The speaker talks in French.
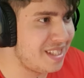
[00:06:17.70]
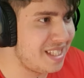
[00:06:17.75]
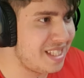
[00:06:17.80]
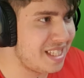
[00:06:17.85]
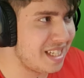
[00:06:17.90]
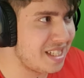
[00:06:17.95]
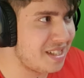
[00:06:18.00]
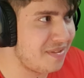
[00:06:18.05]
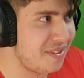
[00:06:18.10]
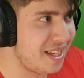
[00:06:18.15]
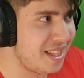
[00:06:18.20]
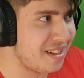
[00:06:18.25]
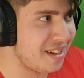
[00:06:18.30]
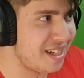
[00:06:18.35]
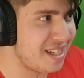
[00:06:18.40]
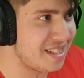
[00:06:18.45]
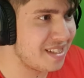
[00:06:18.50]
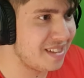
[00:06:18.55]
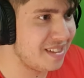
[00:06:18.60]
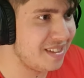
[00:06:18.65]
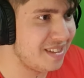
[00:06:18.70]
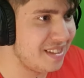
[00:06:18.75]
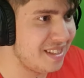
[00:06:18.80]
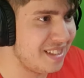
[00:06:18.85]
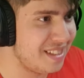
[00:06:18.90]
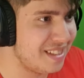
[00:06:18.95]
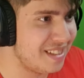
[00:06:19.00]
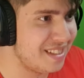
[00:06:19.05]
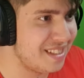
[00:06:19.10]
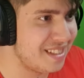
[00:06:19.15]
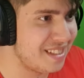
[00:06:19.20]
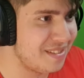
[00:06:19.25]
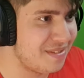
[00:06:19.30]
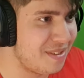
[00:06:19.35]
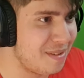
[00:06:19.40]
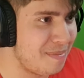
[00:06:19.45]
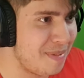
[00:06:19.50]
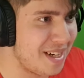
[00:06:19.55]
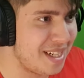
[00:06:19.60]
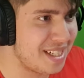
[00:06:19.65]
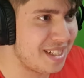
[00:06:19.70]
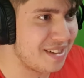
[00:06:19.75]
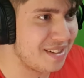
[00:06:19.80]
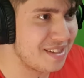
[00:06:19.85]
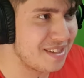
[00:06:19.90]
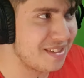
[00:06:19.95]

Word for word: si ça se fight dans la zone. Et non, faut pas que j'aille en